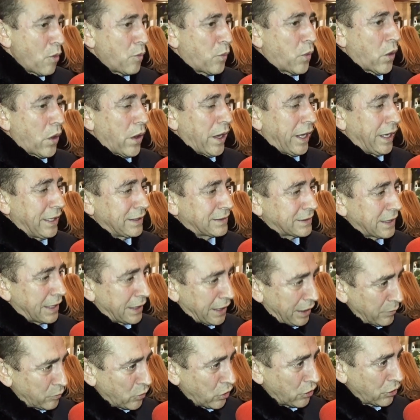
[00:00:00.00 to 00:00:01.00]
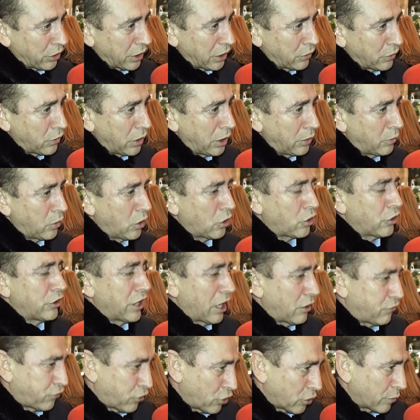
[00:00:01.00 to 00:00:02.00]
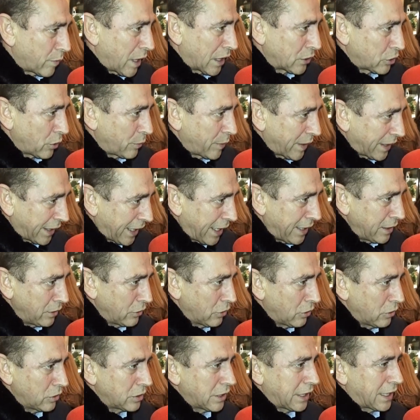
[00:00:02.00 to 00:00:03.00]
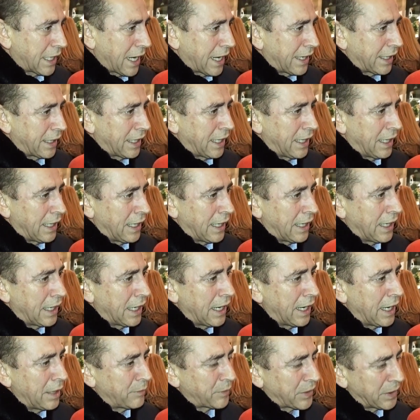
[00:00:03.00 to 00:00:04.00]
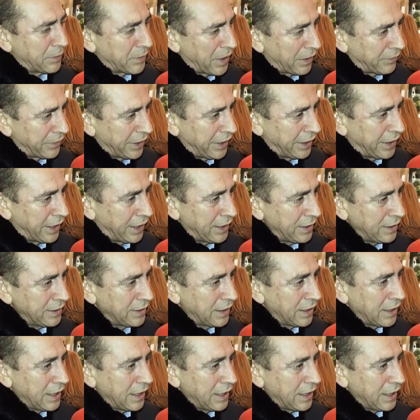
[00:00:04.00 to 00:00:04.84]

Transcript: pues estaremos de nuevo con el formato pequeño de cara a primavera